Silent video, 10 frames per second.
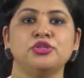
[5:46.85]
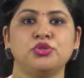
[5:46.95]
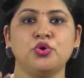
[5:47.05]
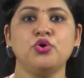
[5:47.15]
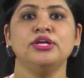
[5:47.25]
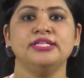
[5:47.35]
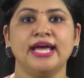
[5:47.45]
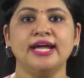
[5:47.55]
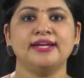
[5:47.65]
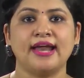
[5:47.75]
तो
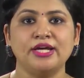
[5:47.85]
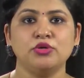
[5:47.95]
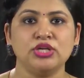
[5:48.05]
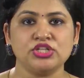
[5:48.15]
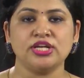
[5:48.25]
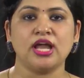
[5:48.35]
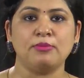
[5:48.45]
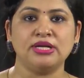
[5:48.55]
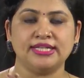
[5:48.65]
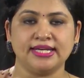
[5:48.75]
यह ट्राइंगुलेशन
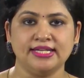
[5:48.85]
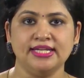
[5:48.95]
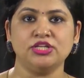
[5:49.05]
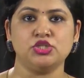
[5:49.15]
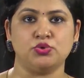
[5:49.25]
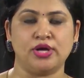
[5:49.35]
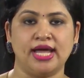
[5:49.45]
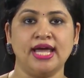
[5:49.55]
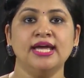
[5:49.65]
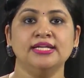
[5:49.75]
नामक टेक्निक जो
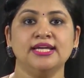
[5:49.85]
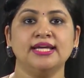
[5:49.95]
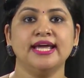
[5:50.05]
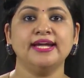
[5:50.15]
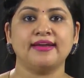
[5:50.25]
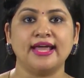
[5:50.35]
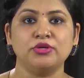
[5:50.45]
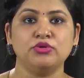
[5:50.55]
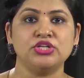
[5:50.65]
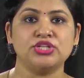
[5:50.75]
है या यह
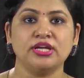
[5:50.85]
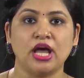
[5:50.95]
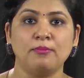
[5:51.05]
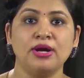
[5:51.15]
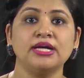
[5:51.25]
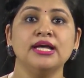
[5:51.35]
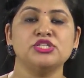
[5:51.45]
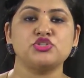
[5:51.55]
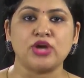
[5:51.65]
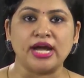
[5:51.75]
ट्राइंगुलेशन नामक
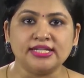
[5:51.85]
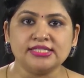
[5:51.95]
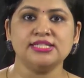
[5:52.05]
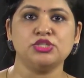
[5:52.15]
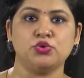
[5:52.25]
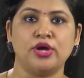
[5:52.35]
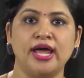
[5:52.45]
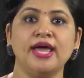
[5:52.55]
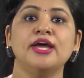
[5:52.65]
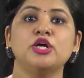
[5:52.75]
स्ट्रैटेजी जो है